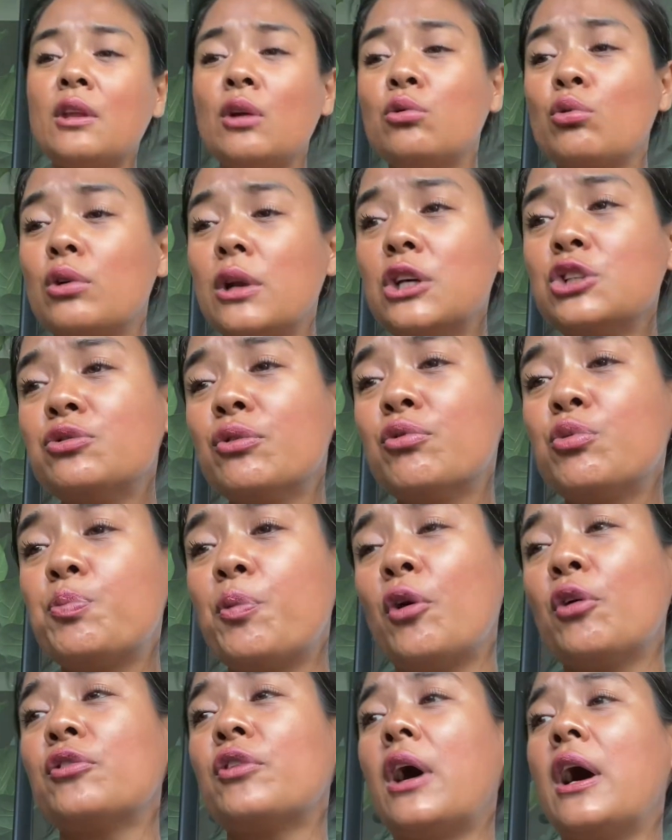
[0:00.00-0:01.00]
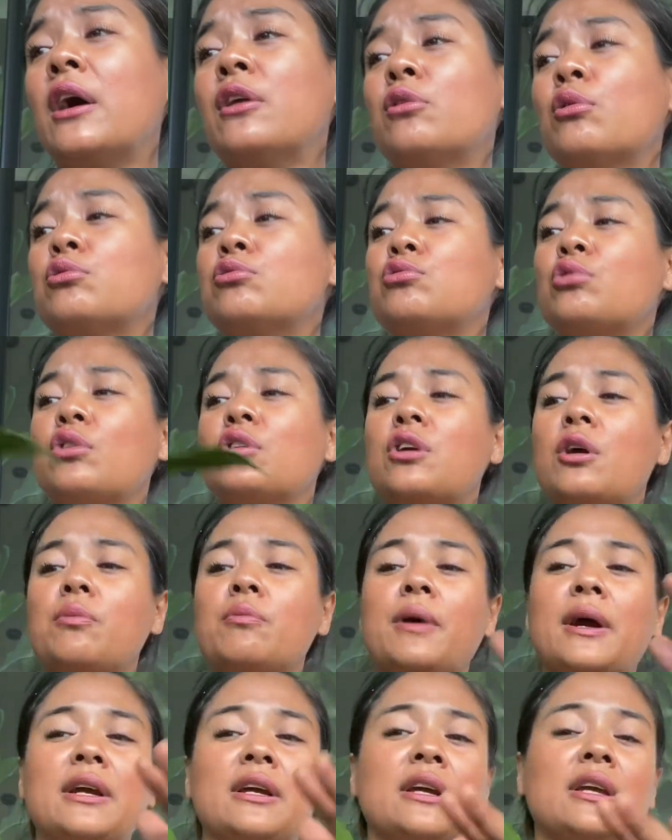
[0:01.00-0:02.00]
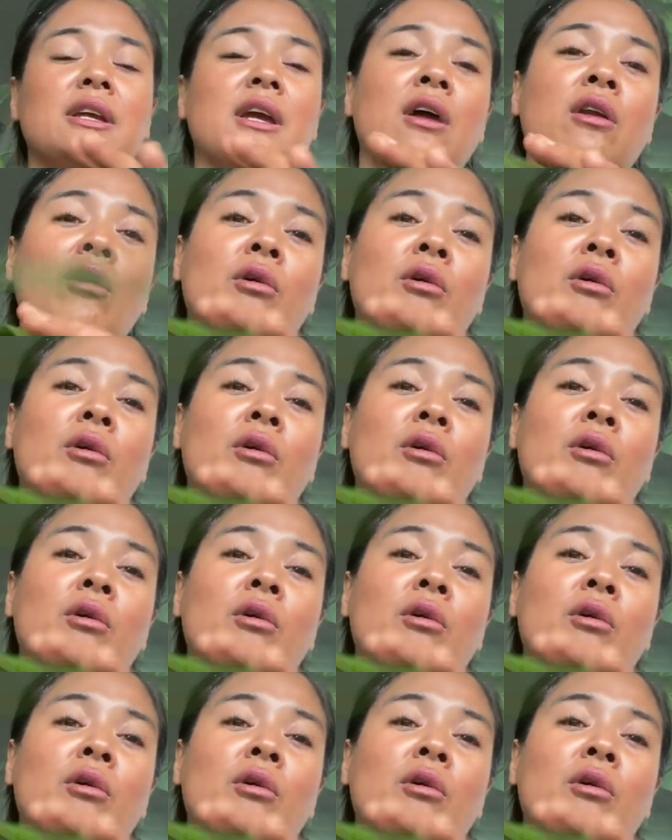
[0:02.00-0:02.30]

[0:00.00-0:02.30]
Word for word: Donc là, je vais vous prendre un Anthurium Bakri. Alors,